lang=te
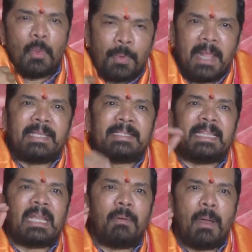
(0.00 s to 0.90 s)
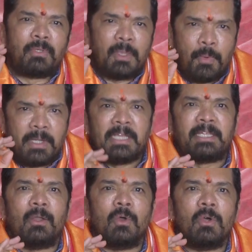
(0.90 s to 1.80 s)
ఎప్పుడైతే చంద్రబాబు సపోర్ట్
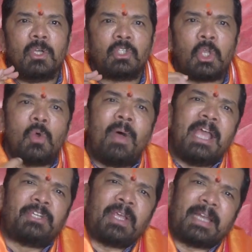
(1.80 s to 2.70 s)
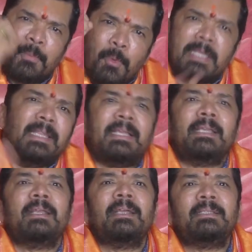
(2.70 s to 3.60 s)
చేశాడో సగం ఆయుష్ అక్కడే పోయింది
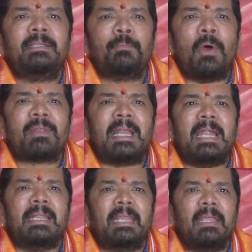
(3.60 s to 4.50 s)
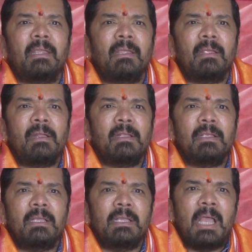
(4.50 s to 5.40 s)
పవన్ కళ్యాణ్ది
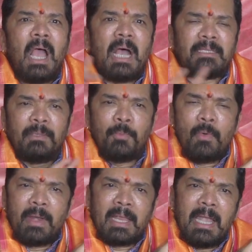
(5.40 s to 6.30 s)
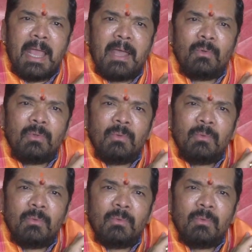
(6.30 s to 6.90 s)
అసలు పవన్ కళ్యాణ్